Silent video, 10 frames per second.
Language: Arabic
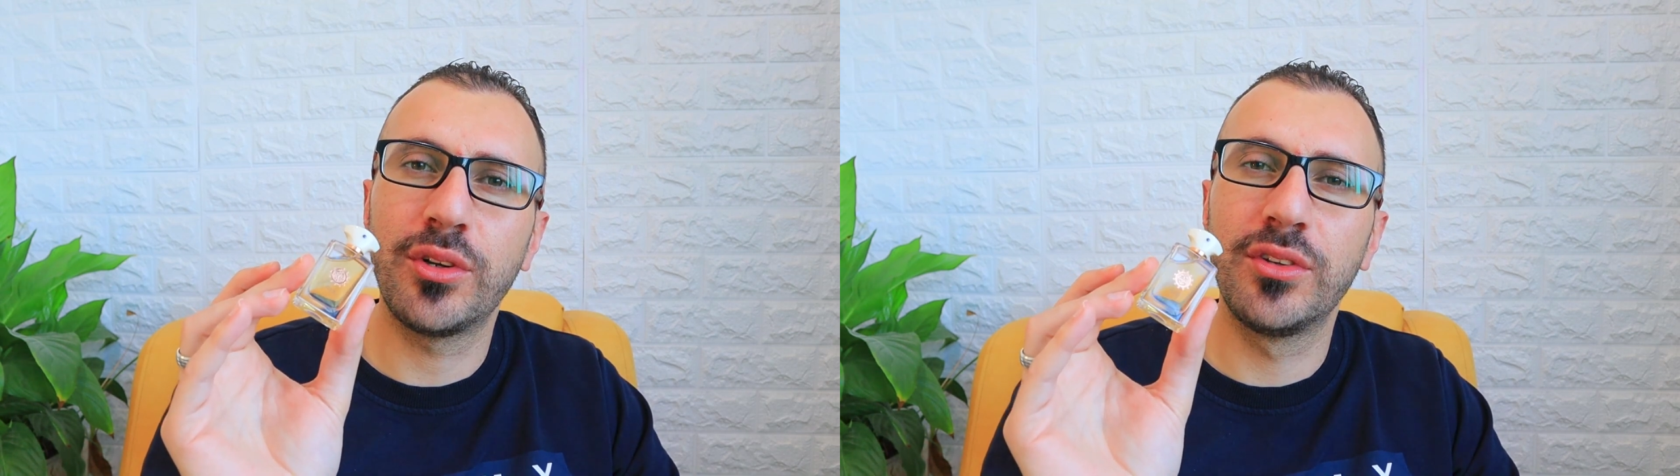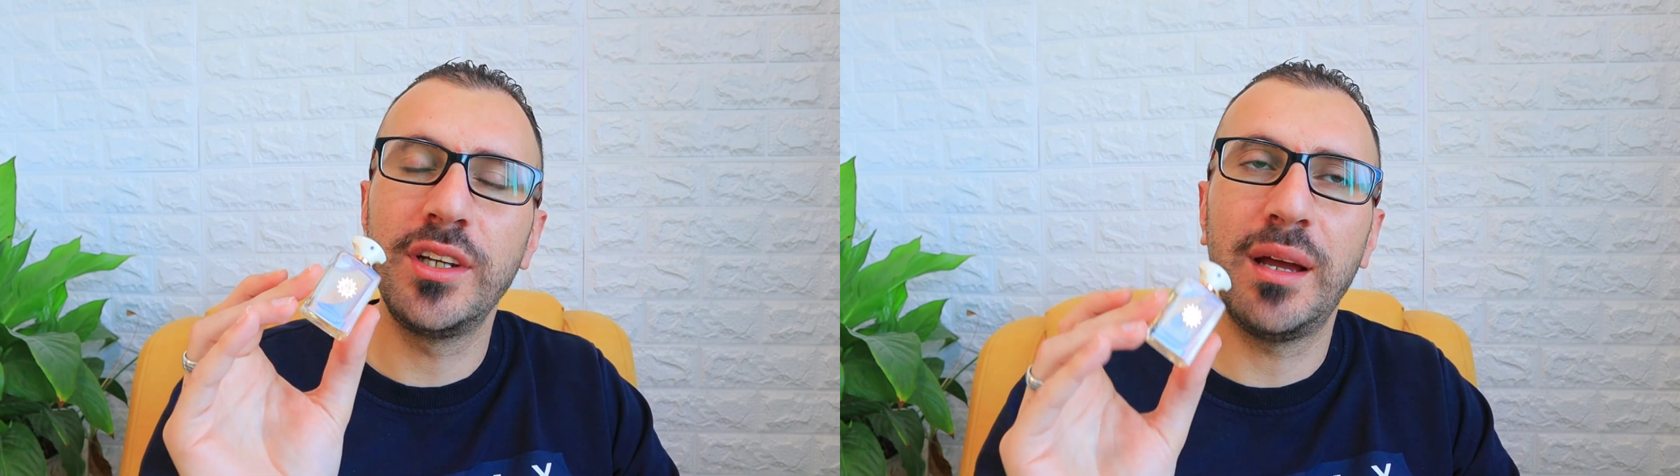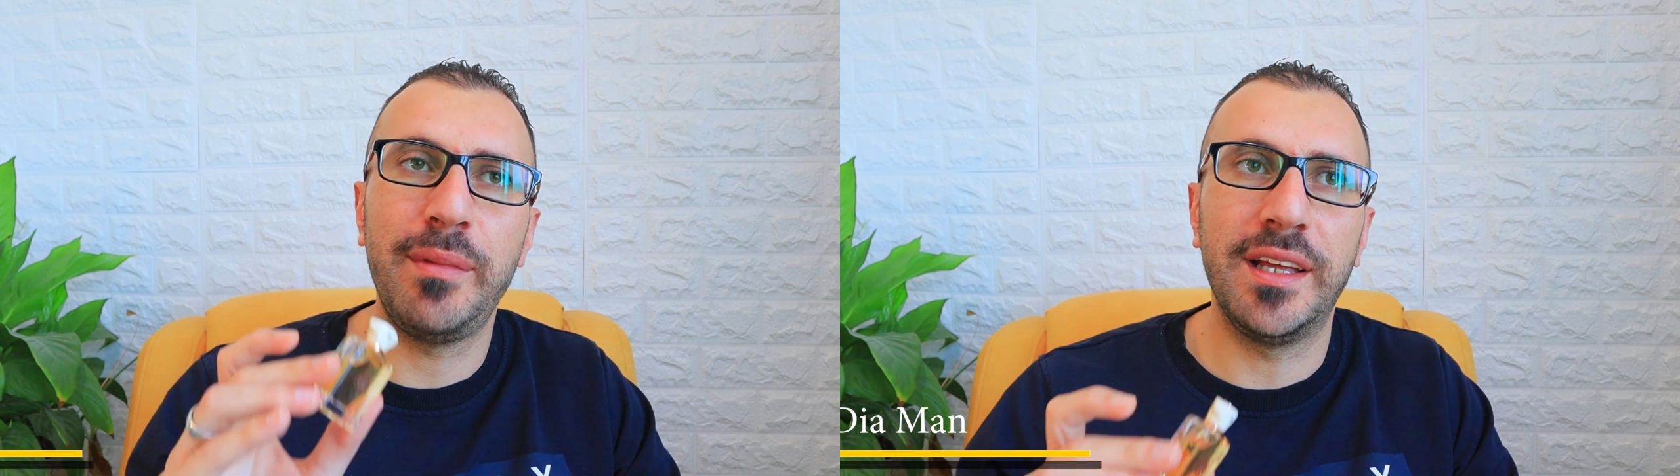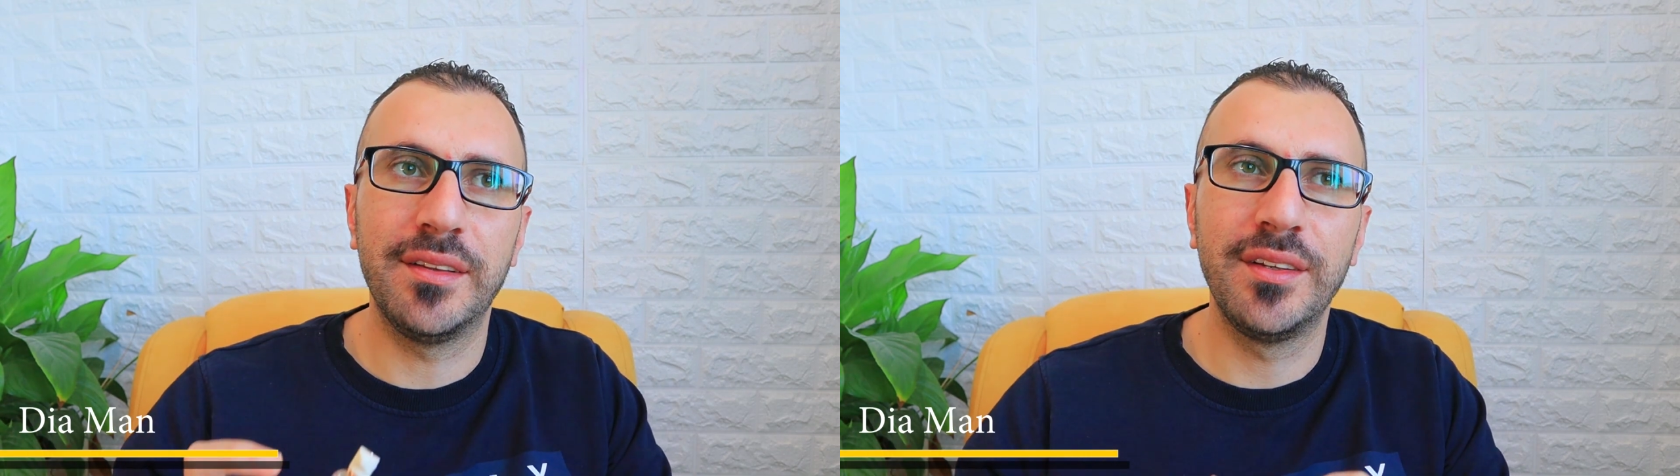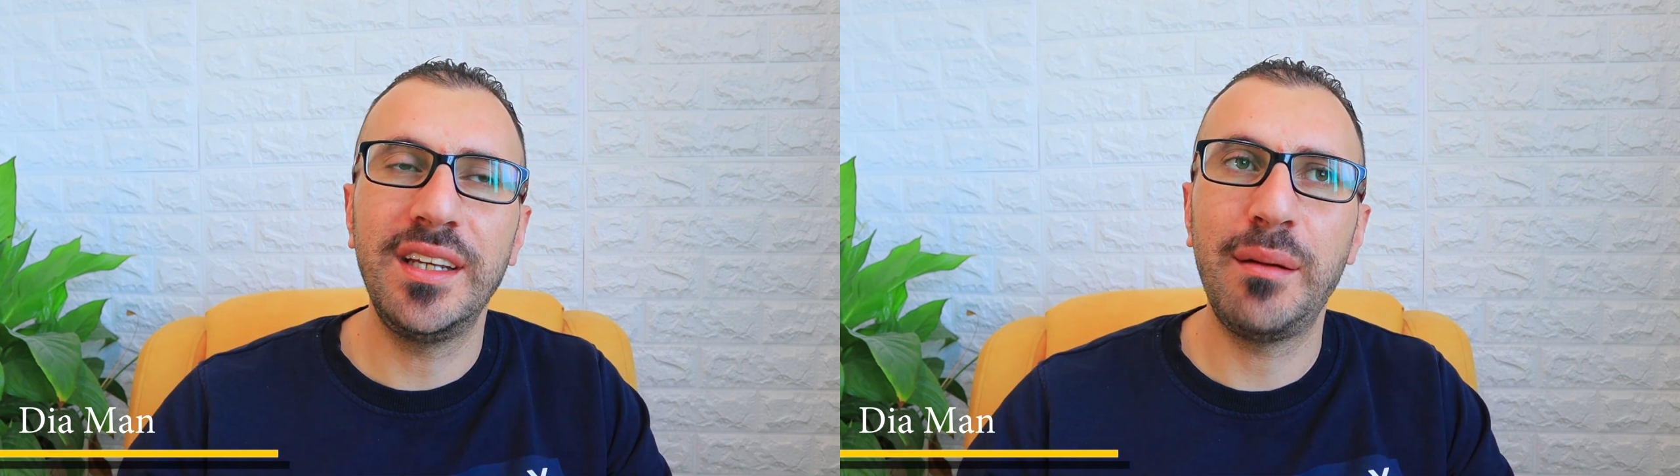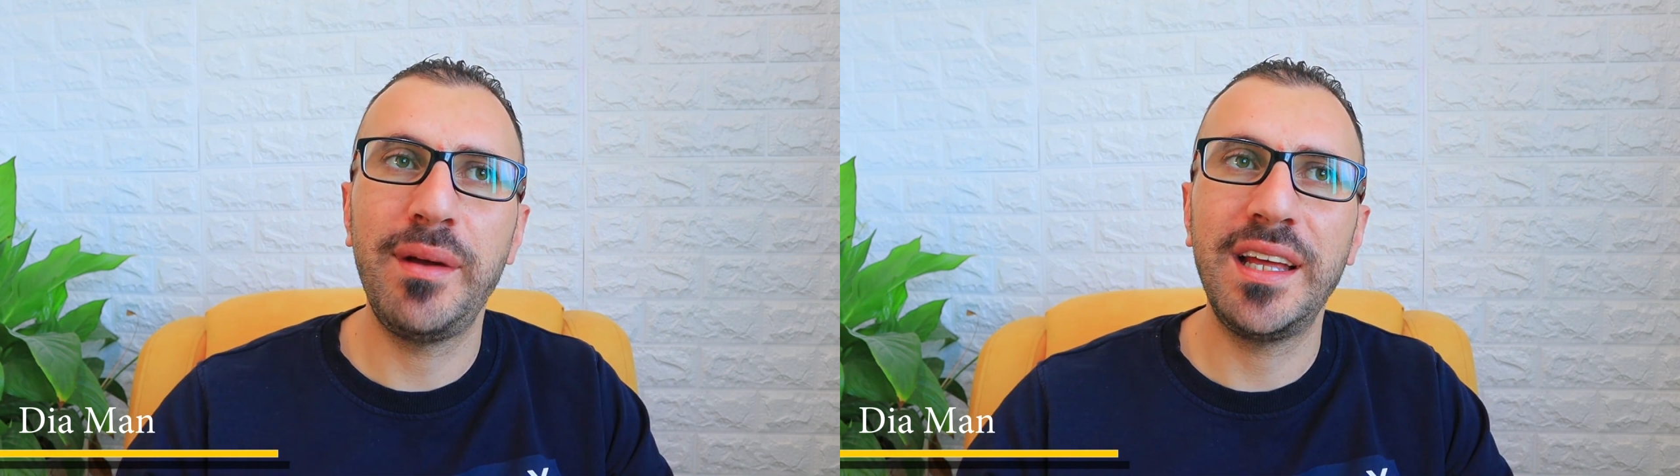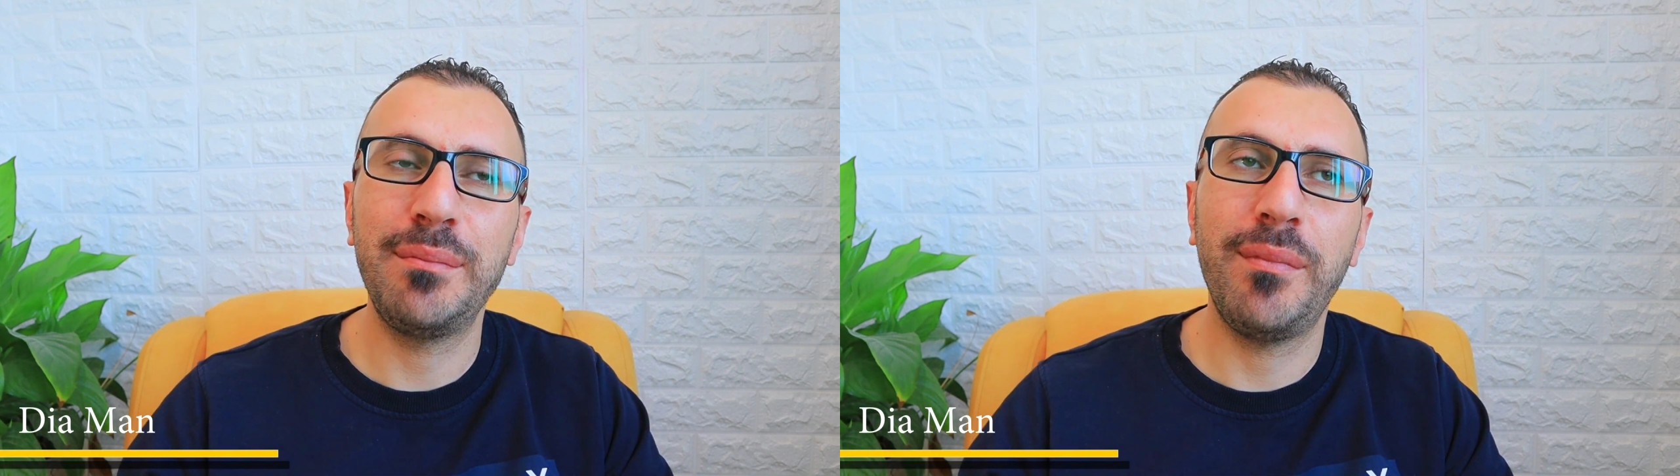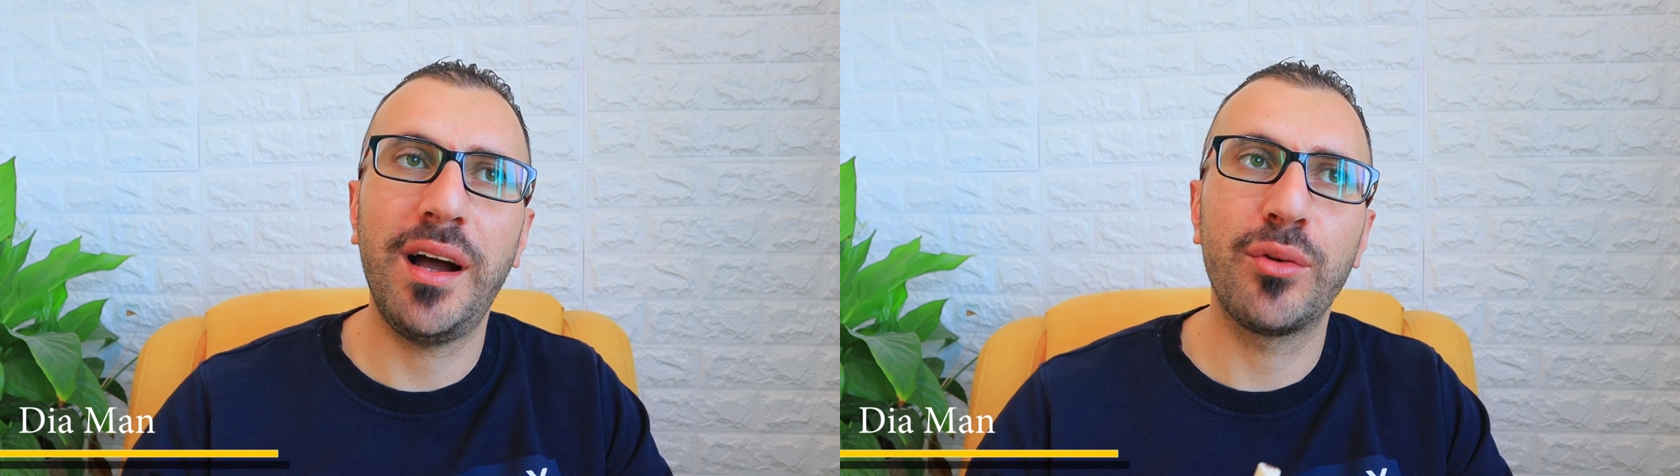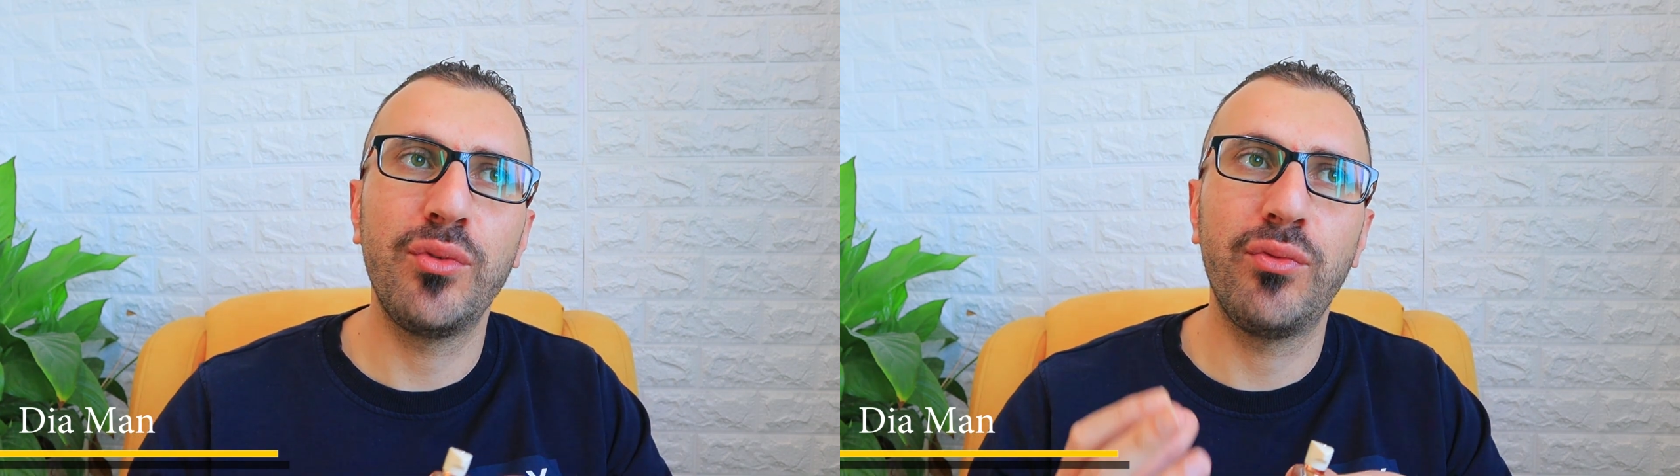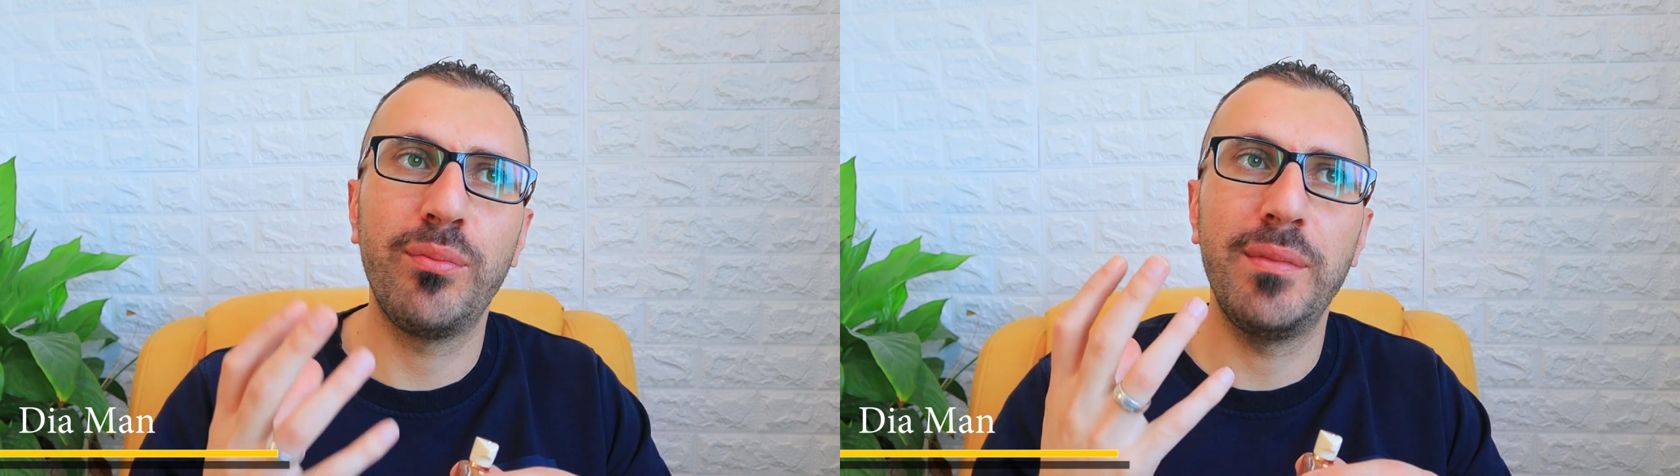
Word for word: ضيامان ضيامان معروف